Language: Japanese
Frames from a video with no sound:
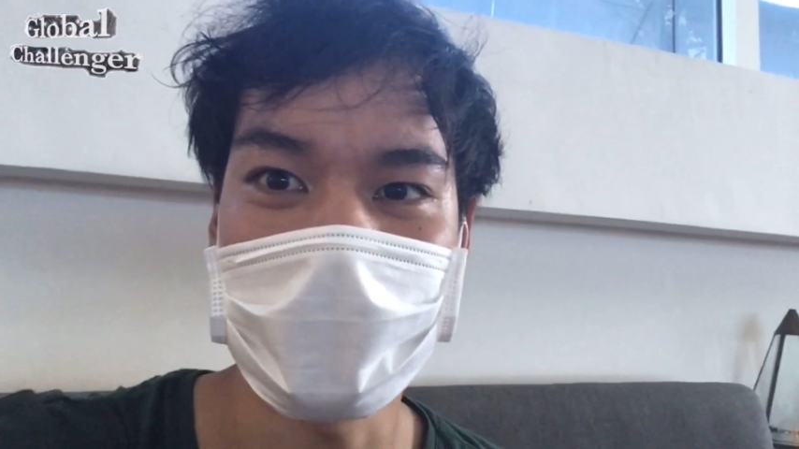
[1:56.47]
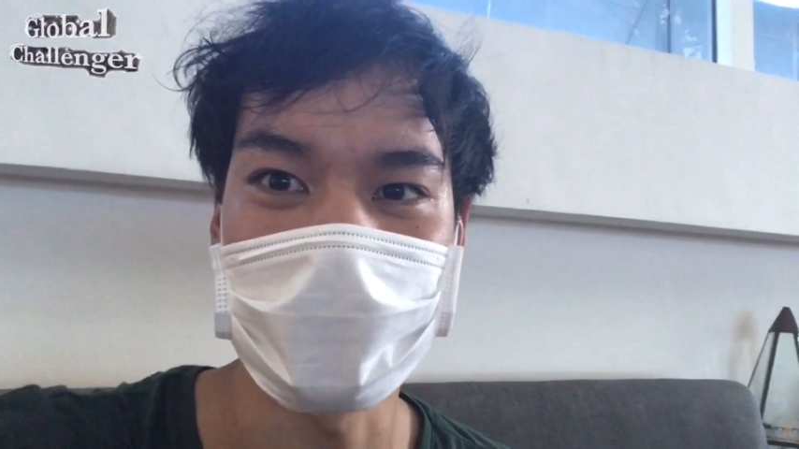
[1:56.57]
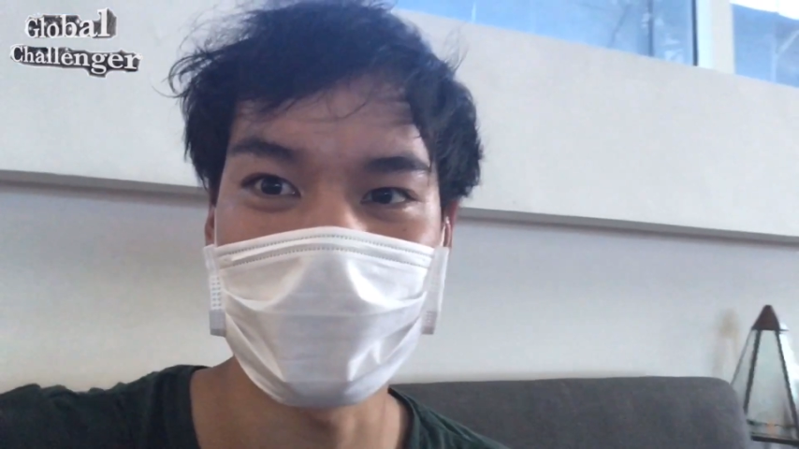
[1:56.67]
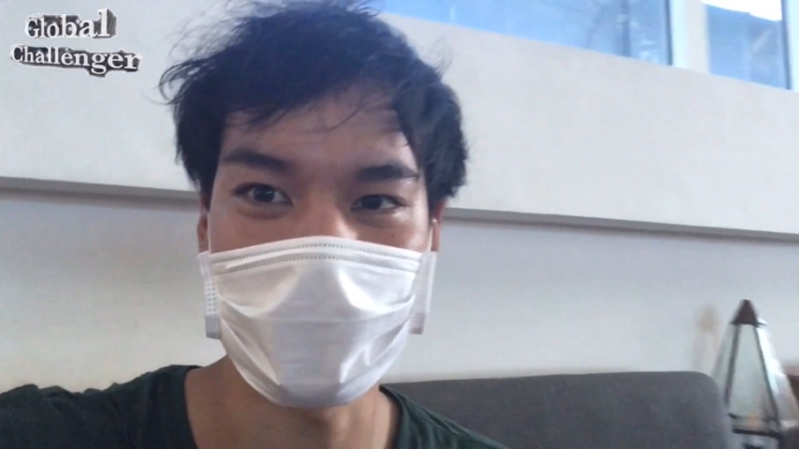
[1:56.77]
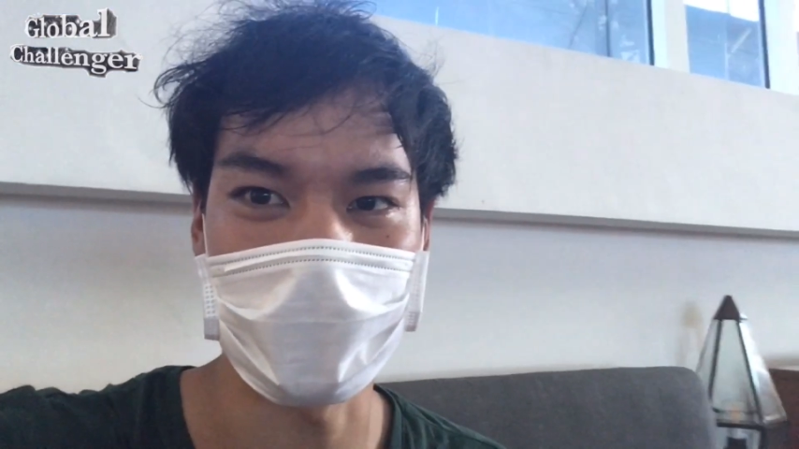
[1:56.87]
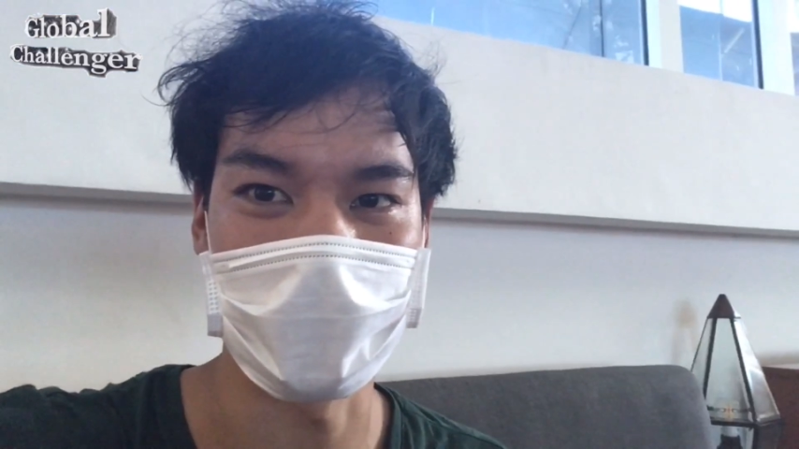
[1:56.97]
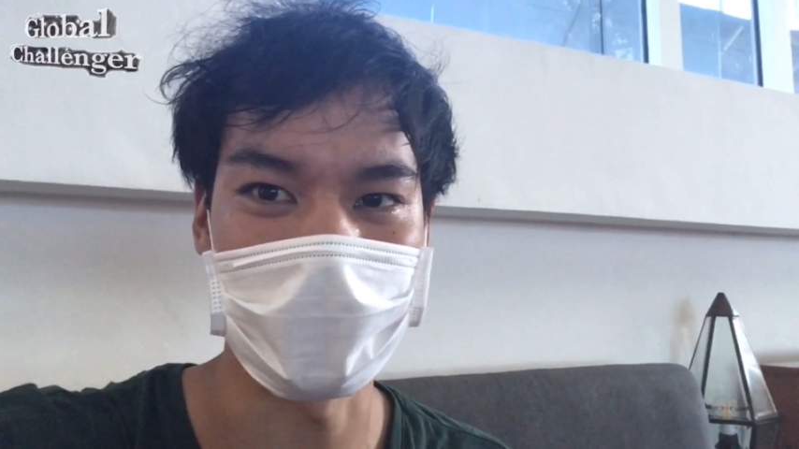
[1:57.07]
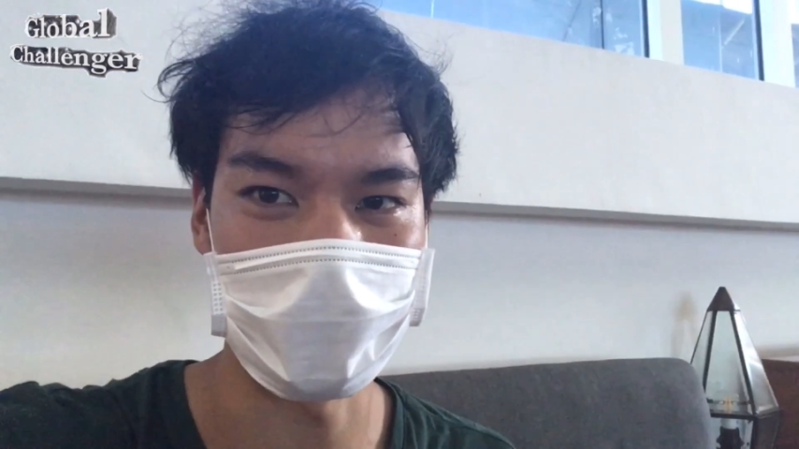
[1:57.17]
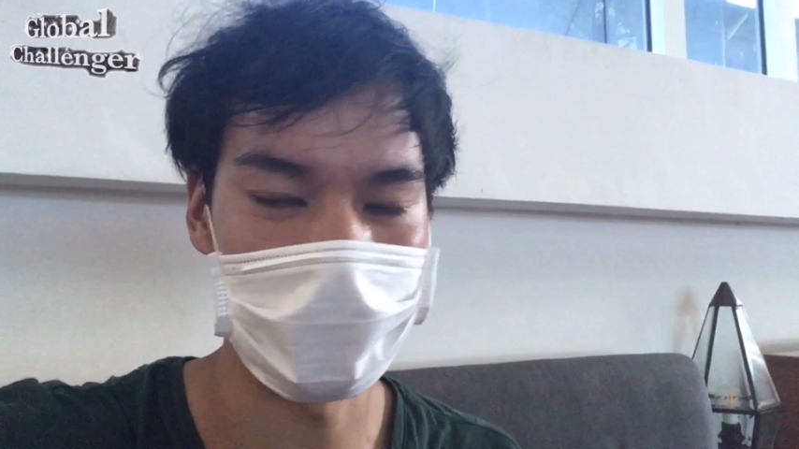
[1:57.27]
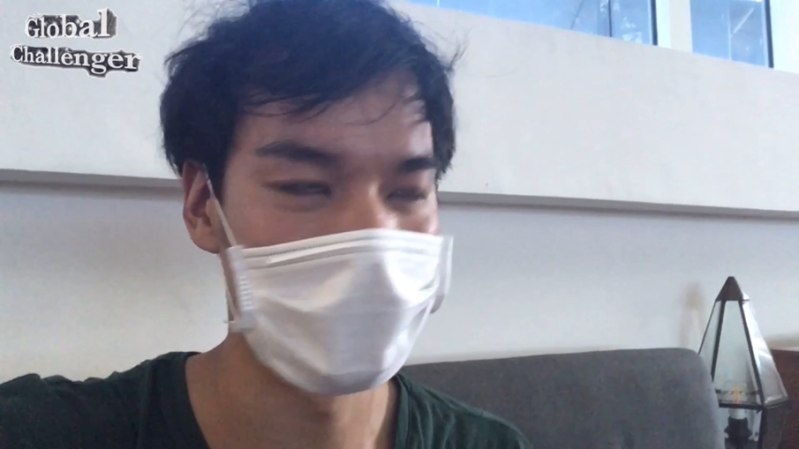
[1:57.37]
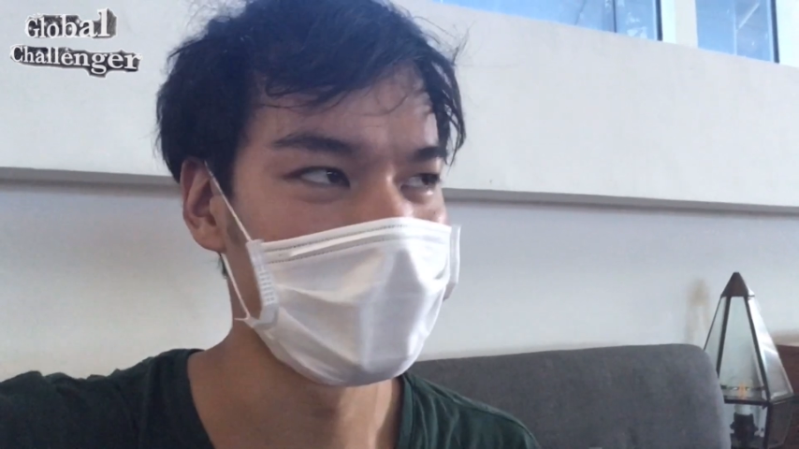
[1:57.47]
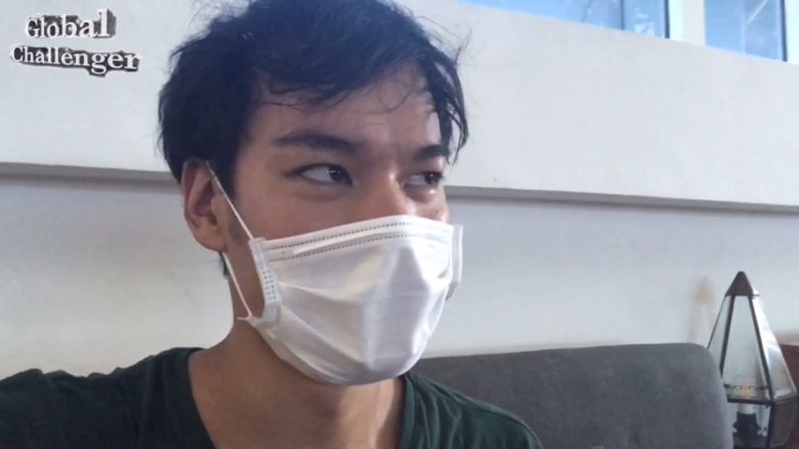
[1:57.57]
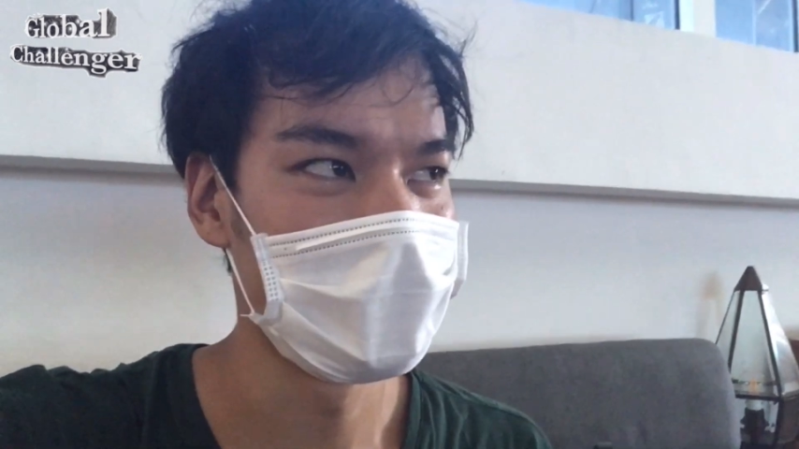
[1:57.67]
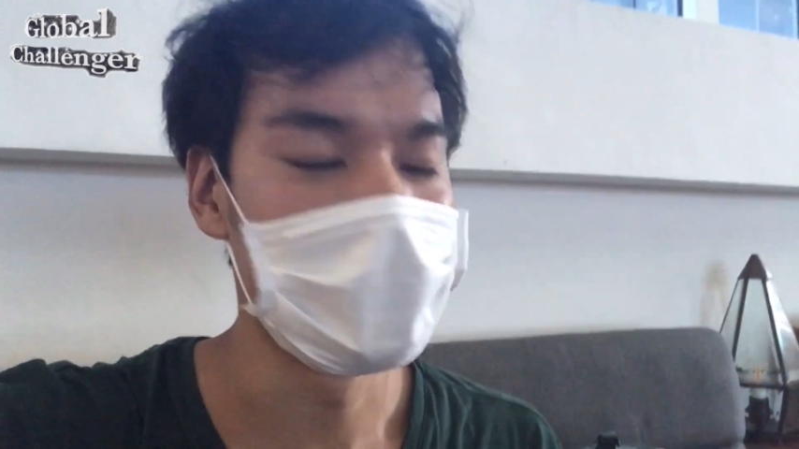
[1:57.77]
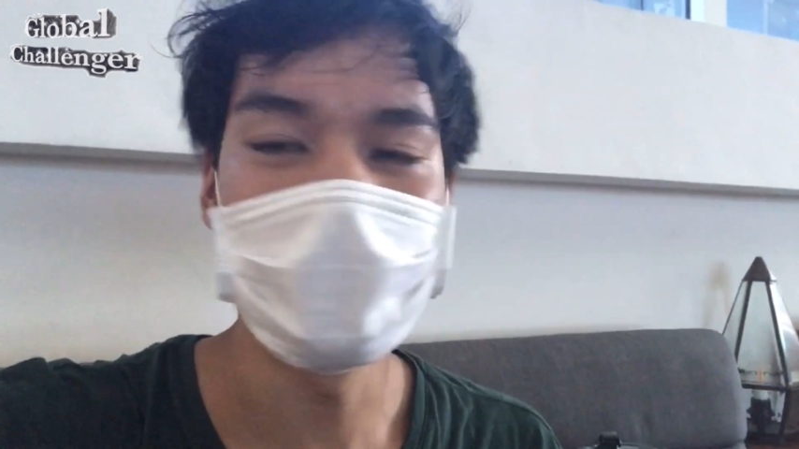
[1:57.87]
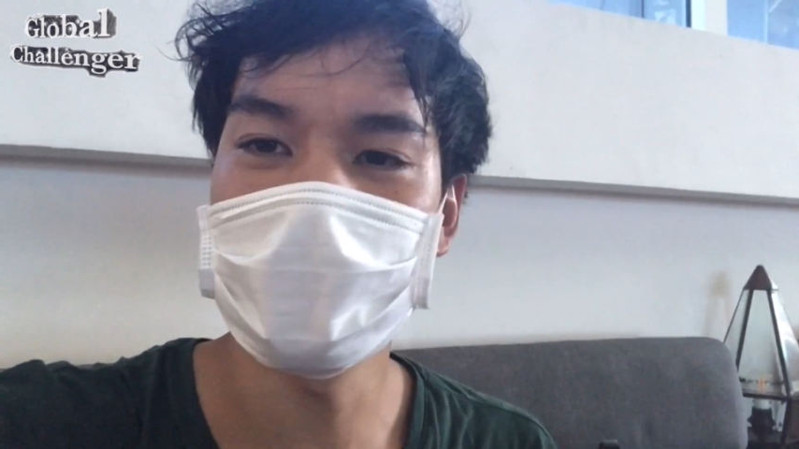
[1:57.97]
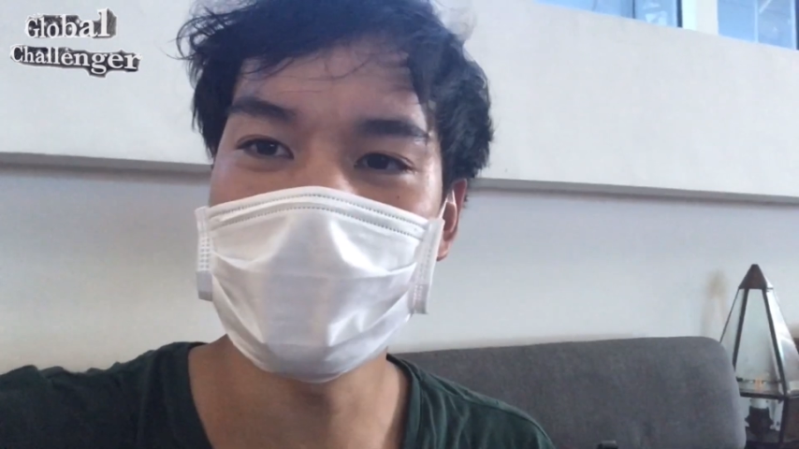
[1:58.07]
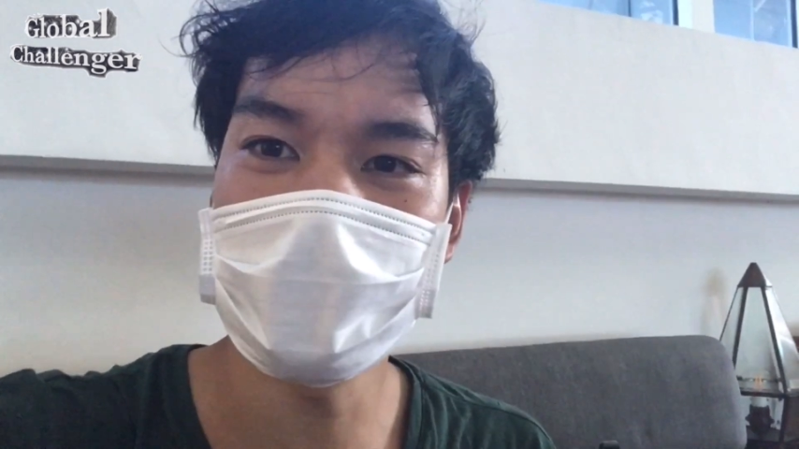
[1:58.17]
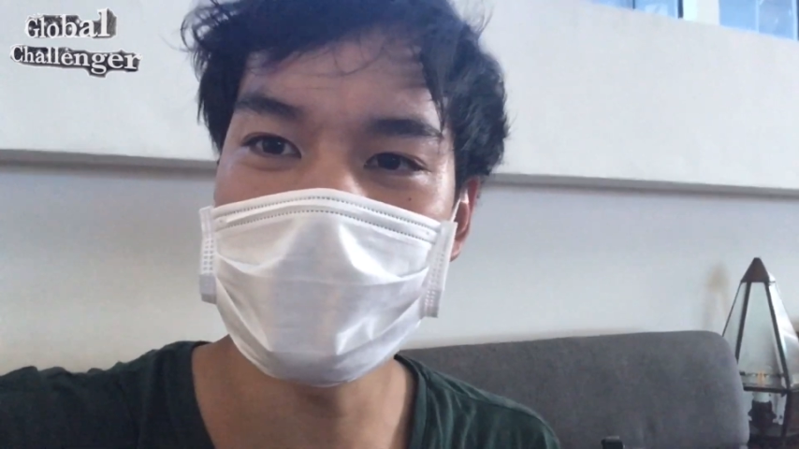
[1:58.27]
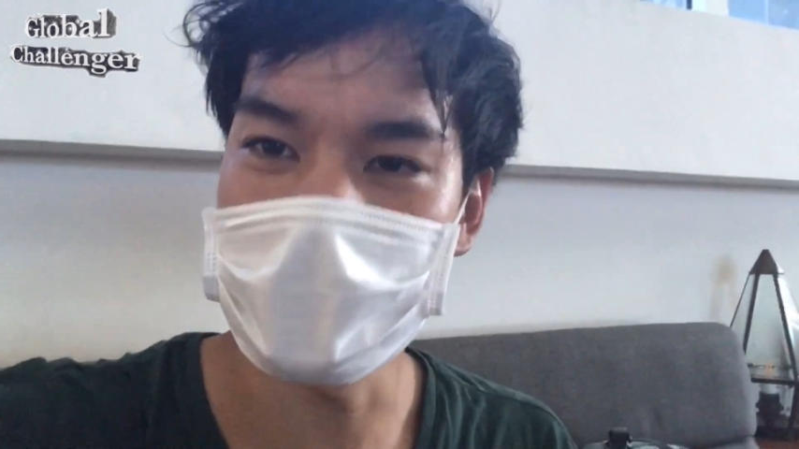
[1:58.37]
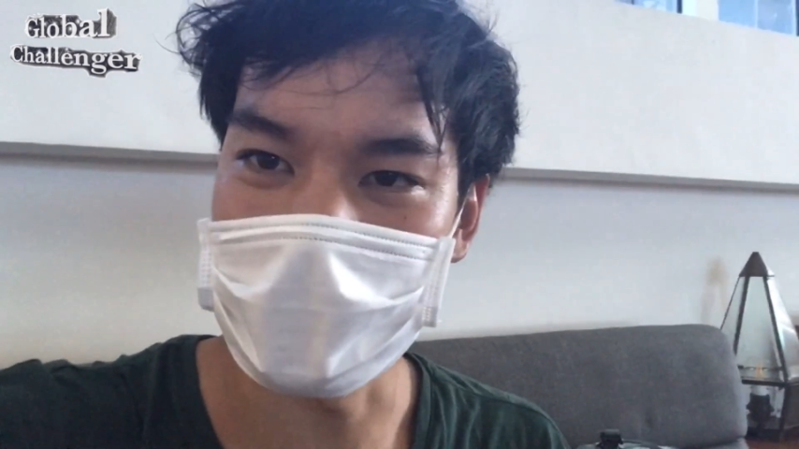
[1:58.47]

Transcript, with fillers: 在ちょっとインドネシア